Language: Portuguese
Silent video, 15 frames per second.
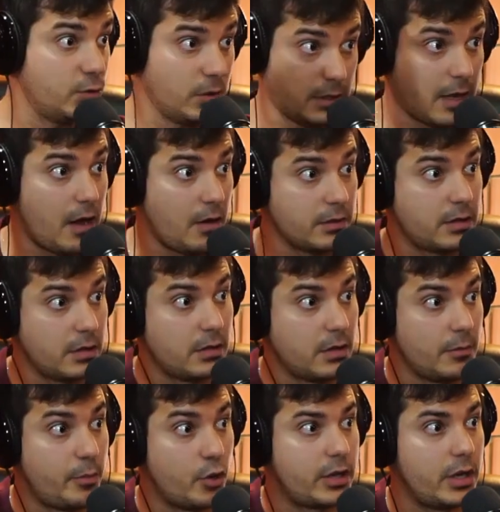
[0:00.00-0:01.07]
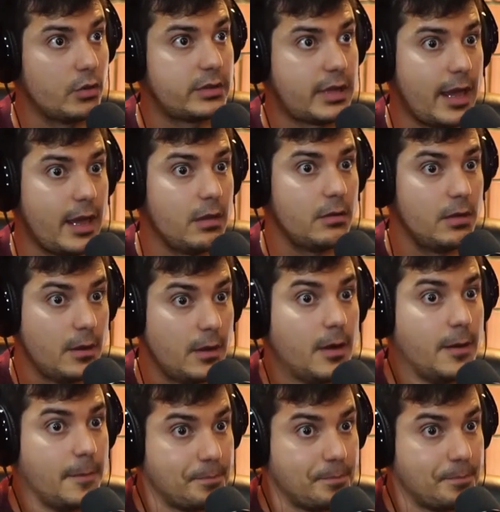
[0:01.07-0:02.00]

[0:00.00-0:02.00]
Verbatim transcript: total, entendeu? Ah, porque eu tenho. fazia muito